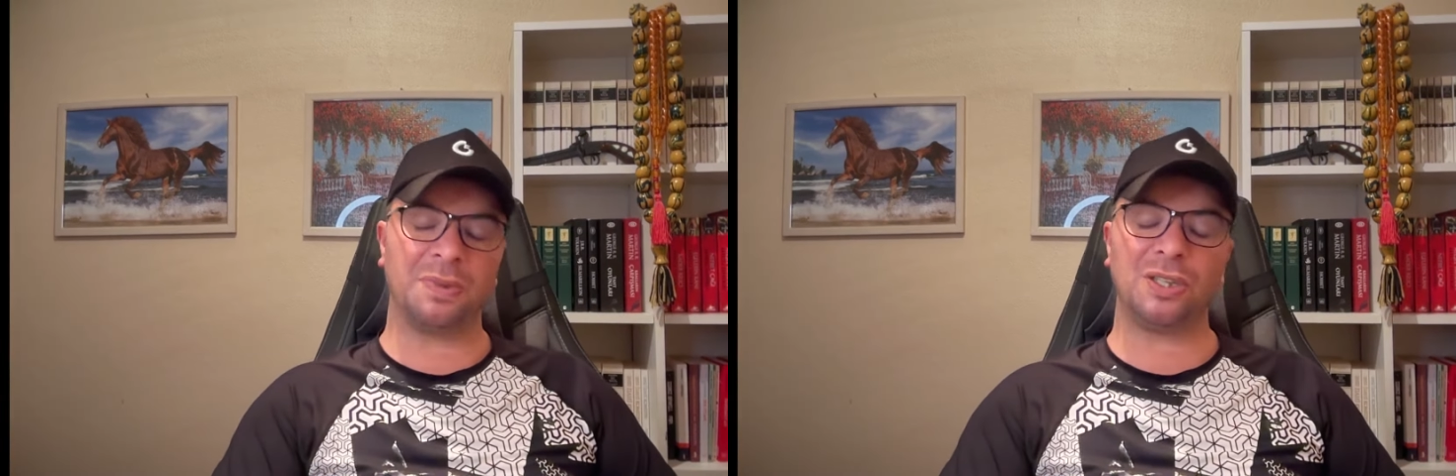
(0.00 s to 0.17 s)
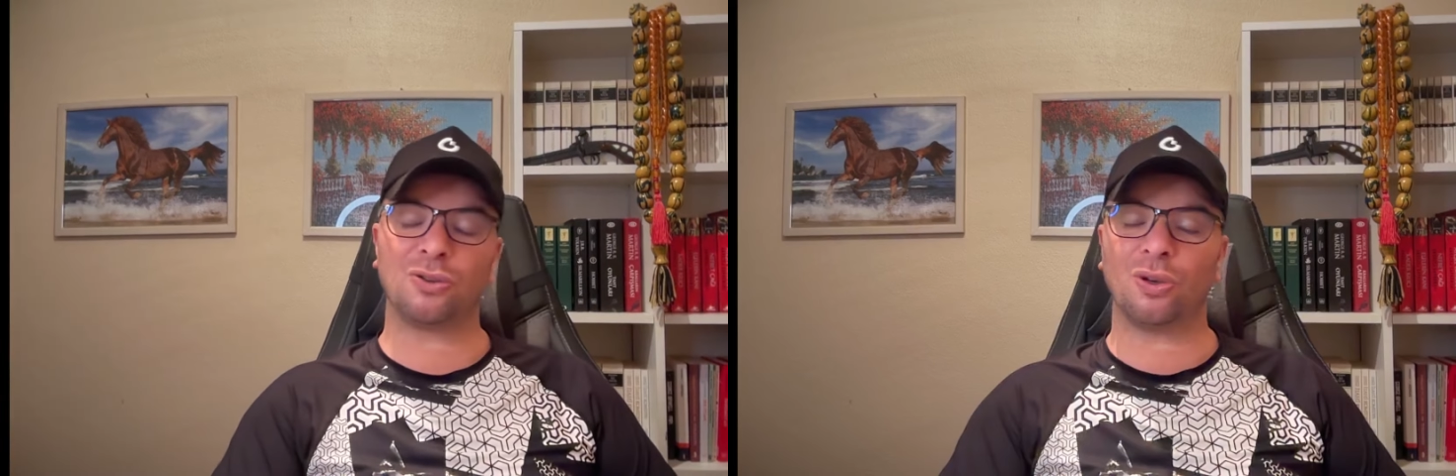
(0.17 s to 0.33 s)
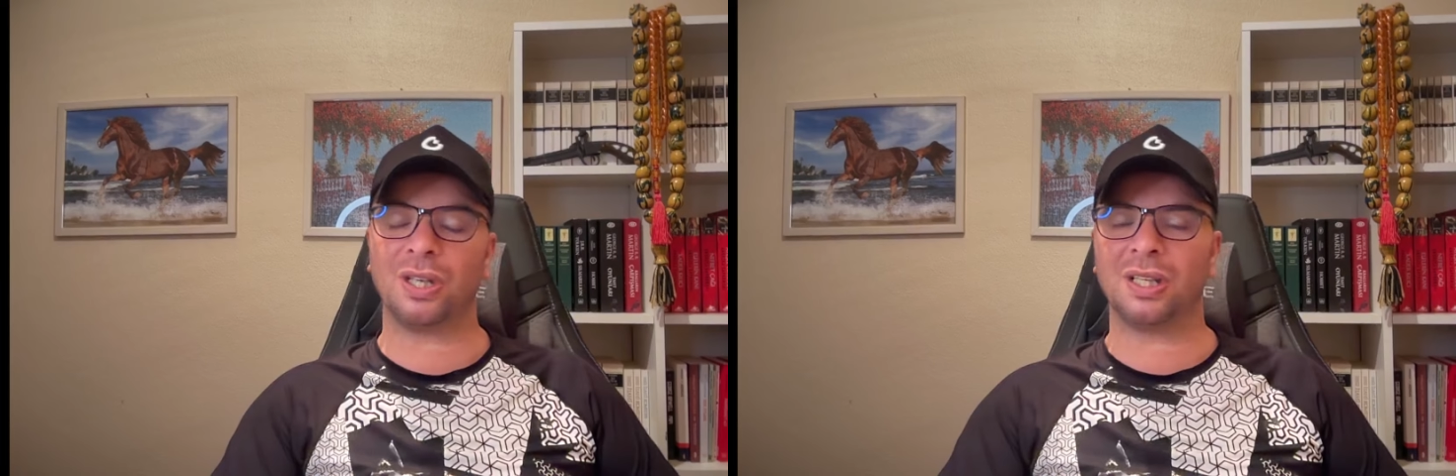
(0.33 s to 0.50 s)

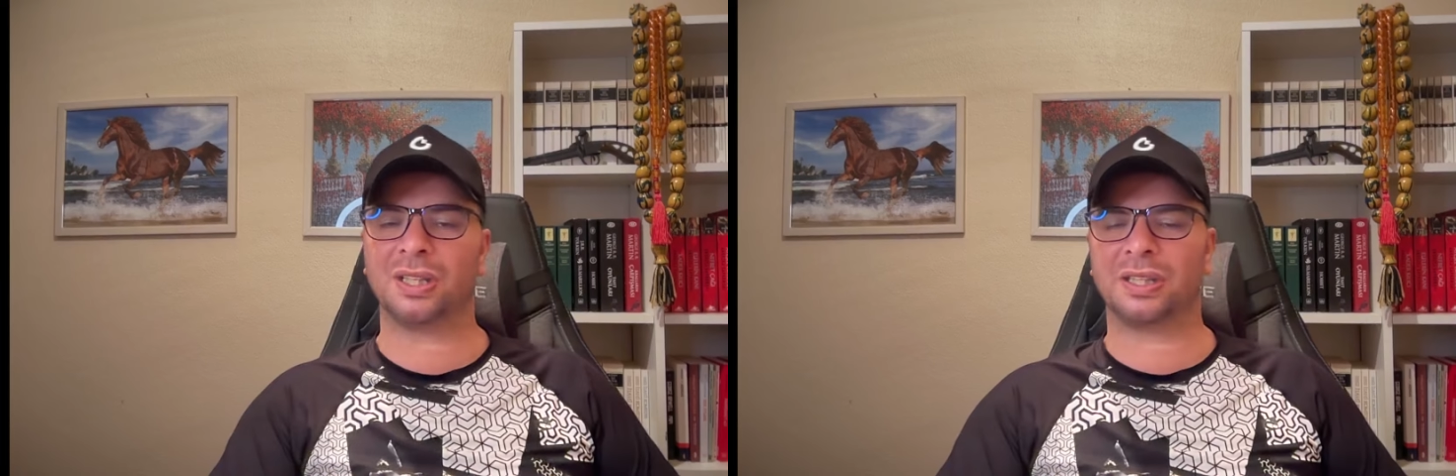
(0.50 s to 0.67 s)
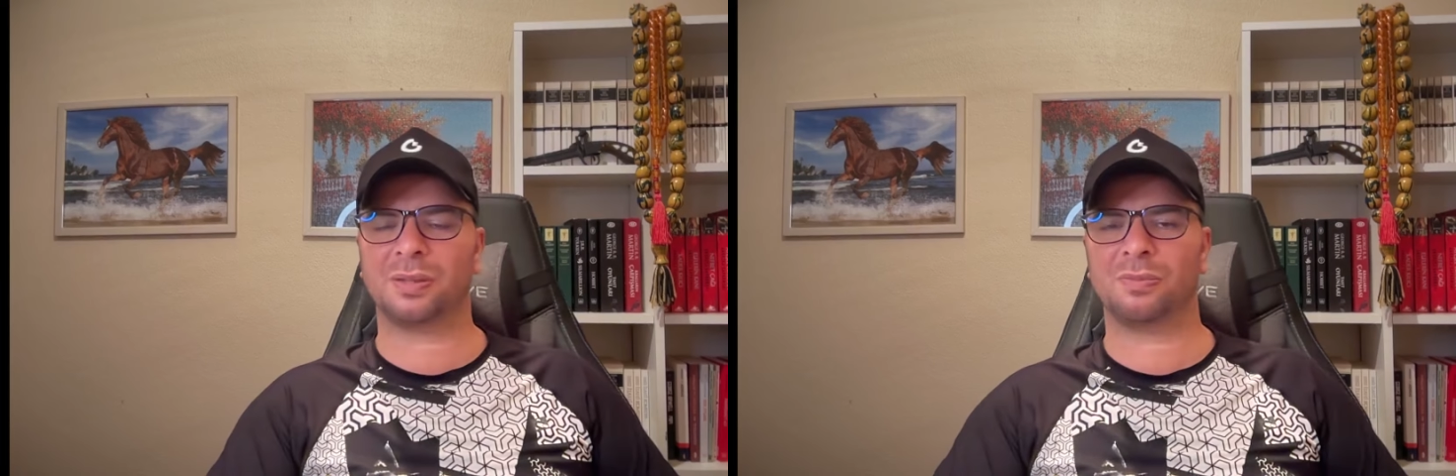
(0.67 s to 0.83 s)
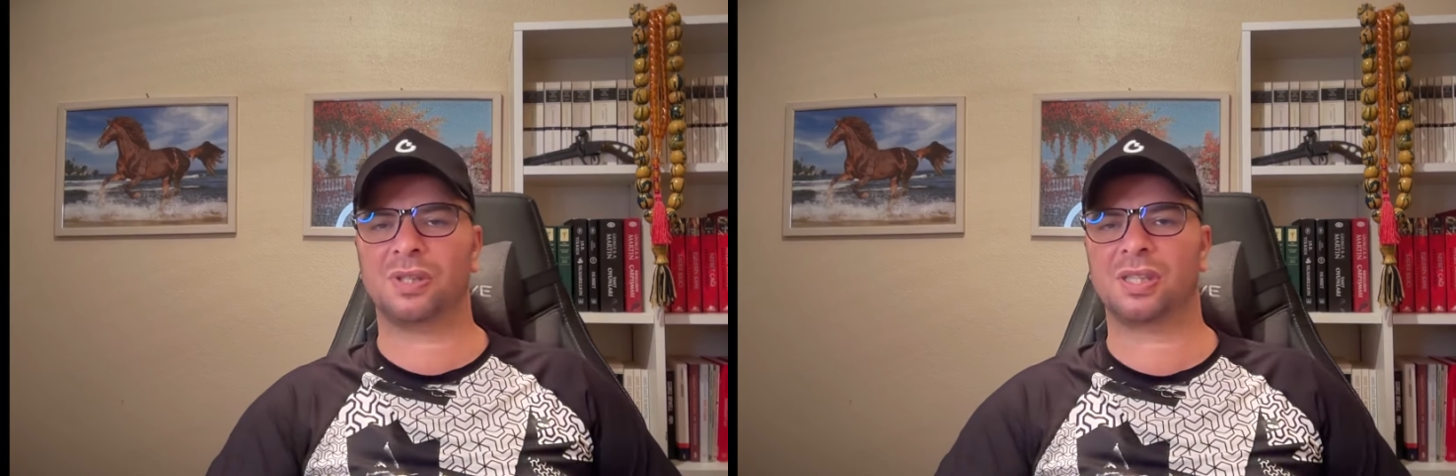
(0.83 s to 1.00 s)
Bitcoin
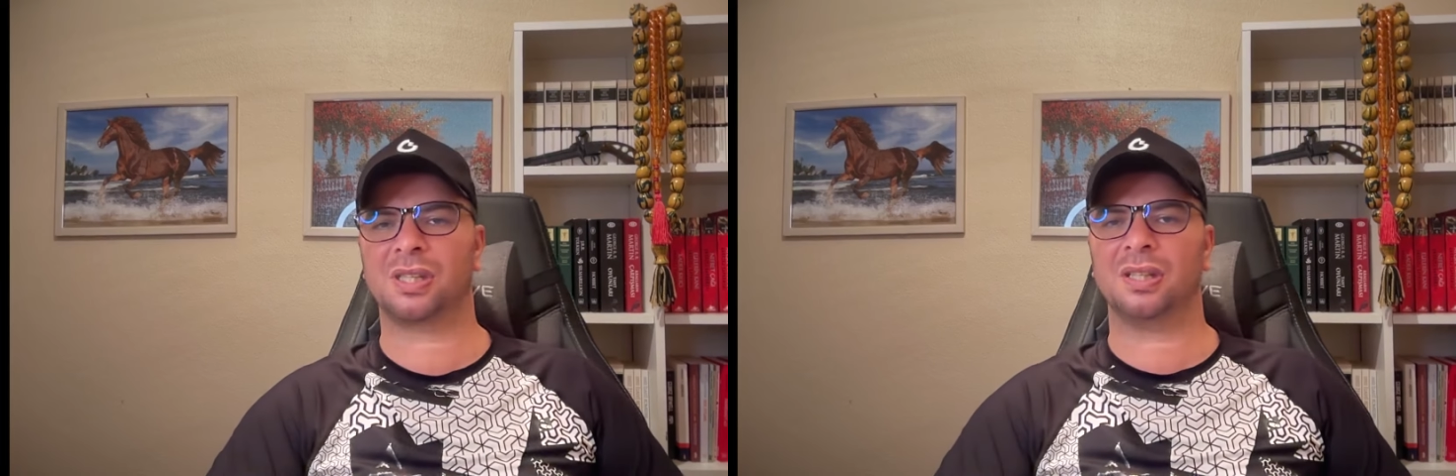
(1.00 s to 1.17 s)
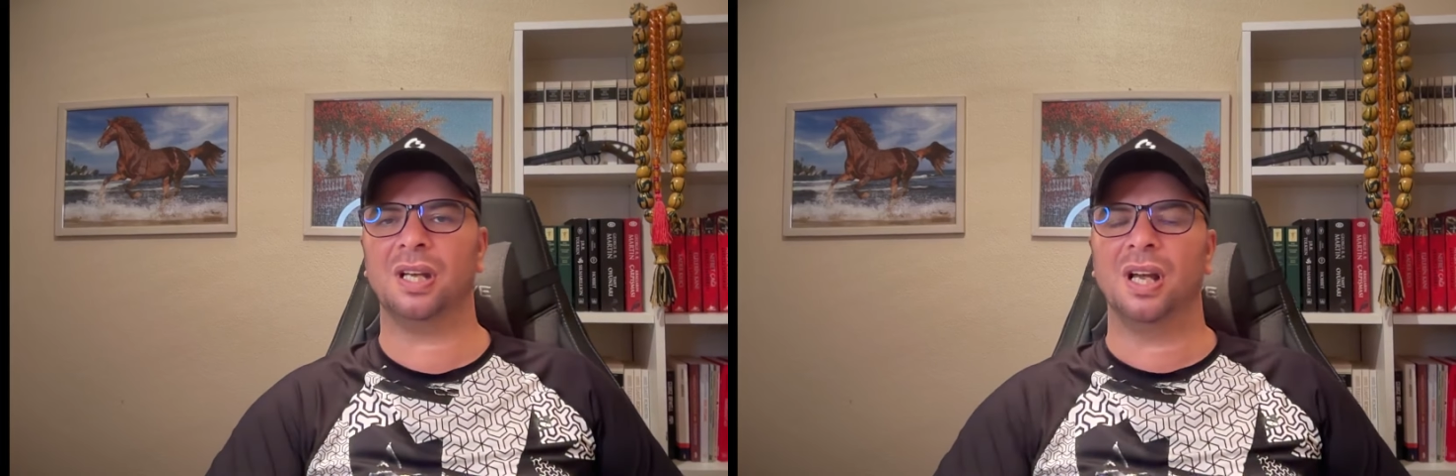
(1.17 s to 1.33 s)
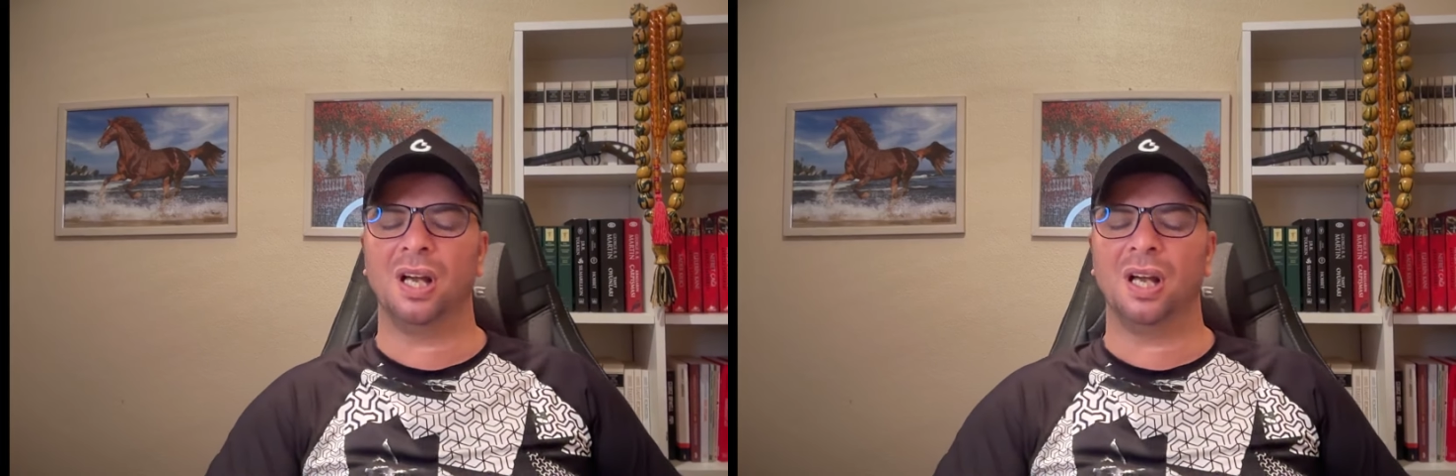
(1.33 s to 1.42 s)
yatırımcısı,